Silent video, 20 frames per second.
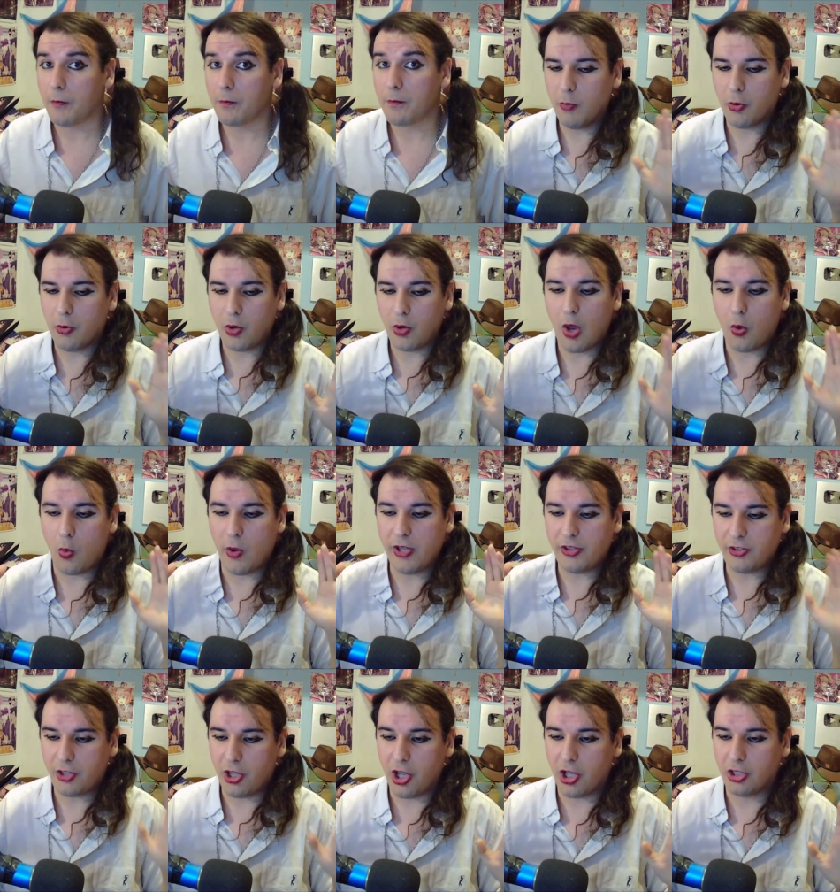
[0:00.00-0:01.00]
sino por una
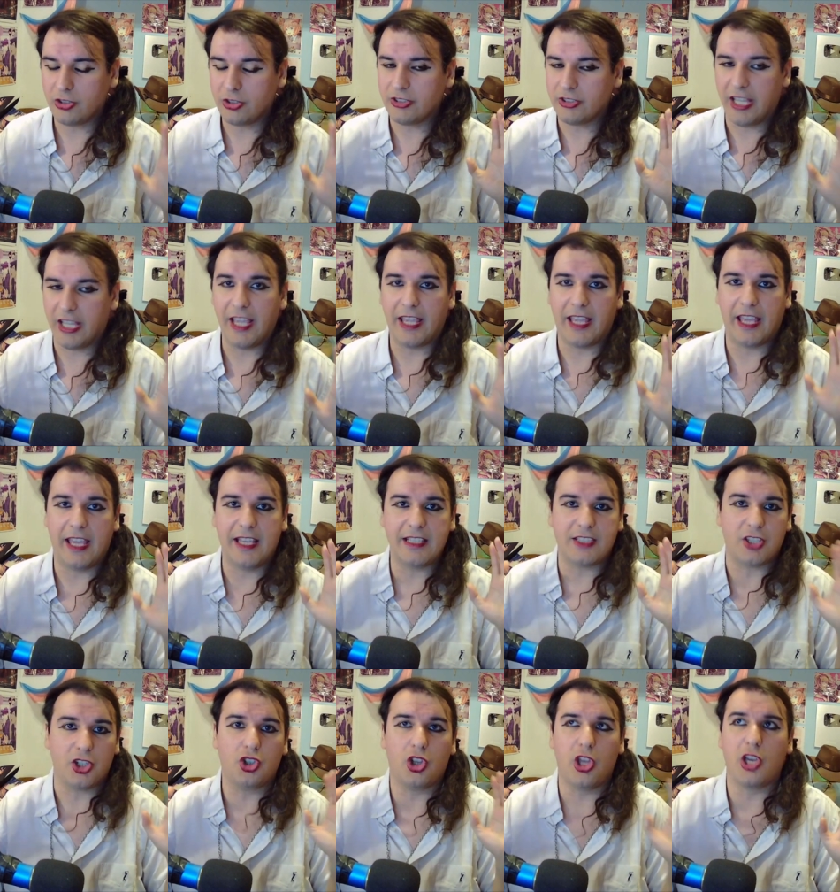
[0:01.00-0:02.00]
cuestión de que
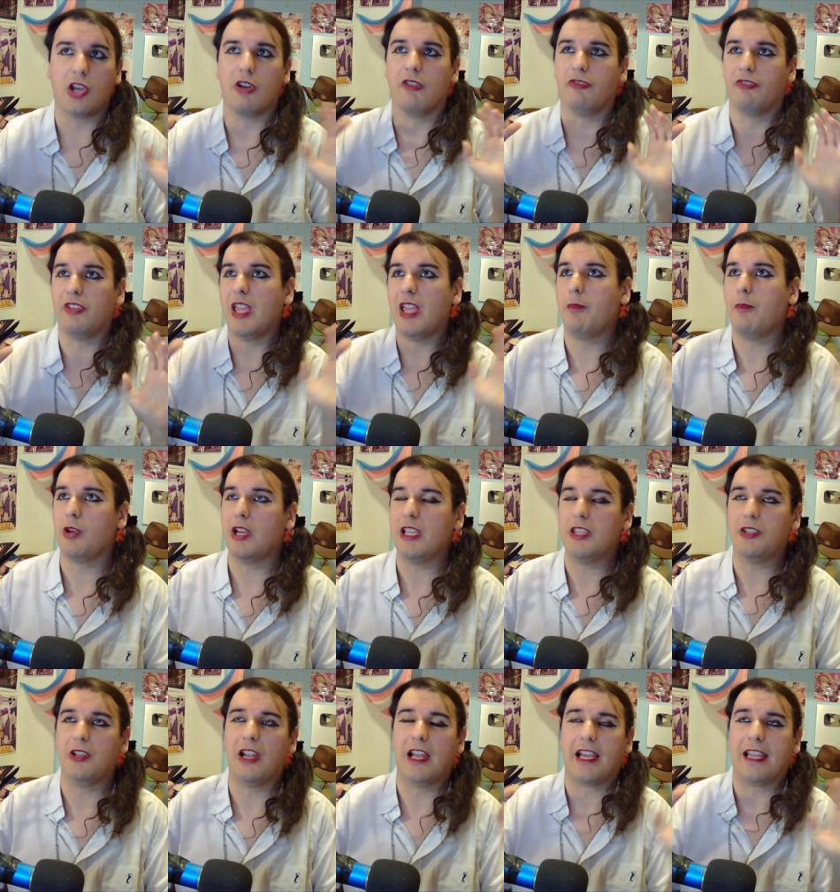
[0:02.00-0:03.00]
si yo dejo Fede Polito,